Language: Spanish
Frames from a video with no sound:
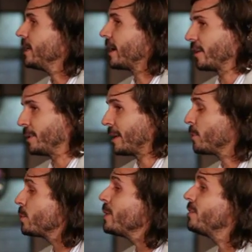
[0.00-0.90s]

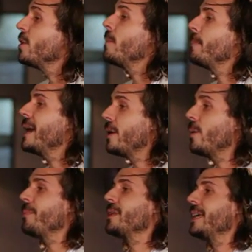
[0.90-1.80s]
respetamos tu visión, pero
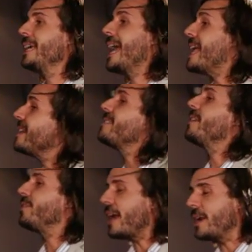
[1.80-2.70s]
es
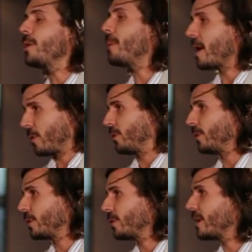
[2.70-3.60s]
necesario para
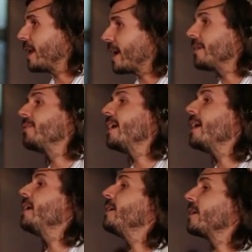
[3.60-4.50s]
nosotros que el cast
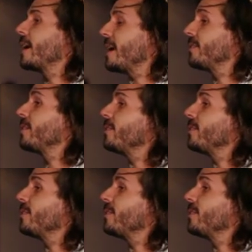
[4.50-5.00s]
sea, cast